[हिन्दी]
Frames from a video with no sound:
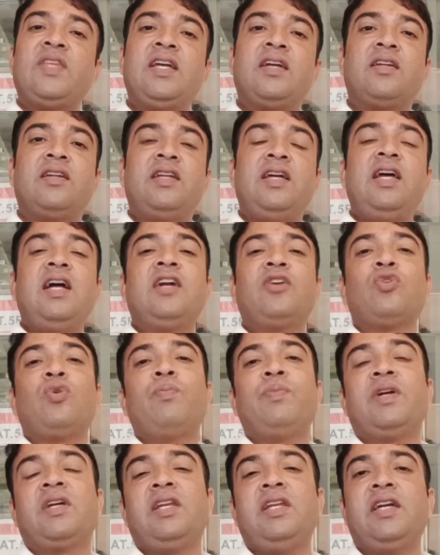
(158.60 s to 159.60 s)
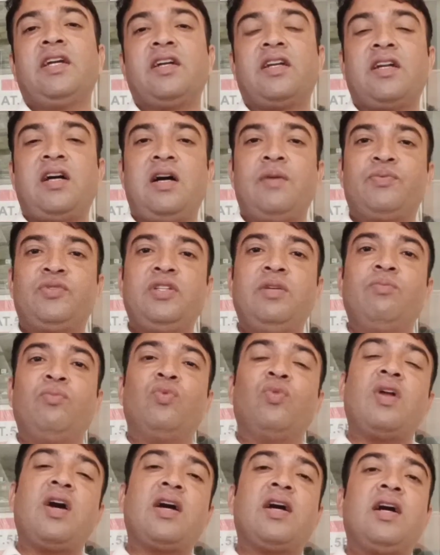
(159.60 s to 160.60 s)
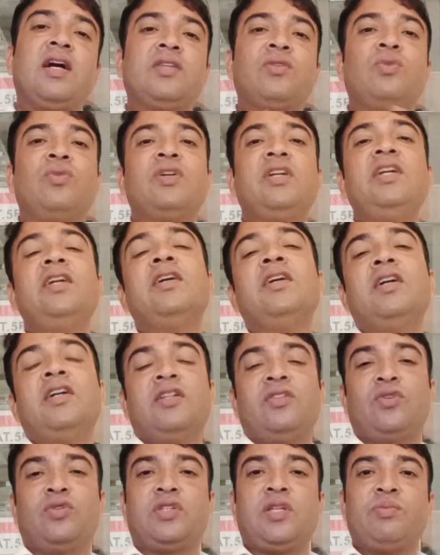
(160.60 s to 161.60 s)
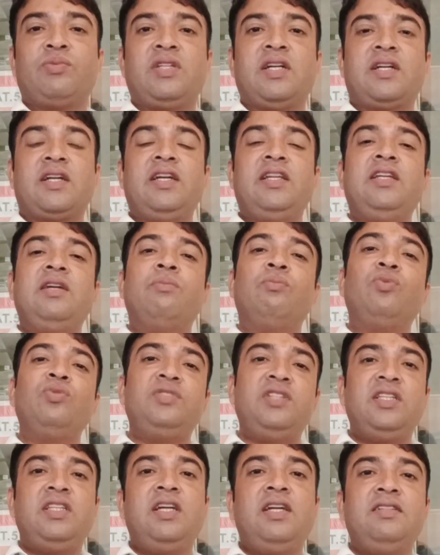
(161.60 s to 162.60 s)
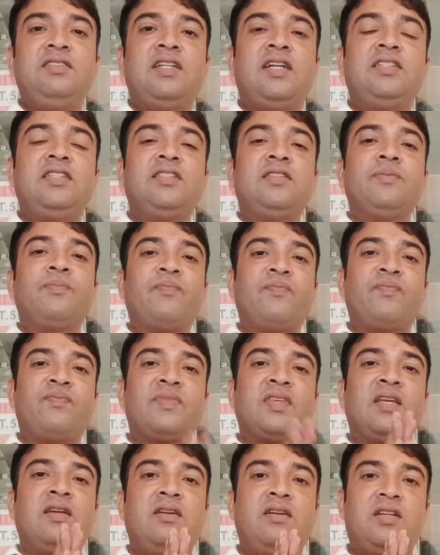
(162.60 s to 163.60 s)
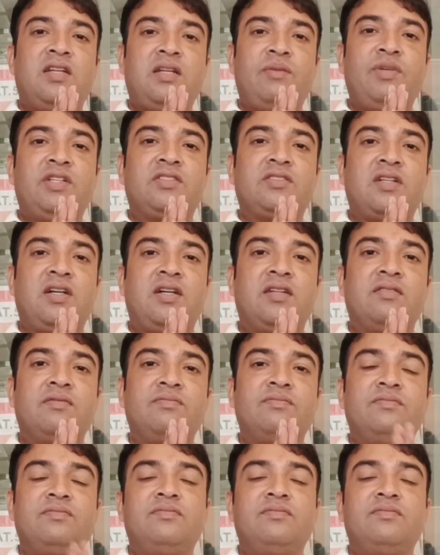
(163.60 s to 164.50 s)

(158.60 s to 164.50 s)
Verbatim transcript: एक नया टॉपिक लेकर आपसे मुलाकात होगी तो तब तक के लिए मुझे दे इजाज़त नमस्कार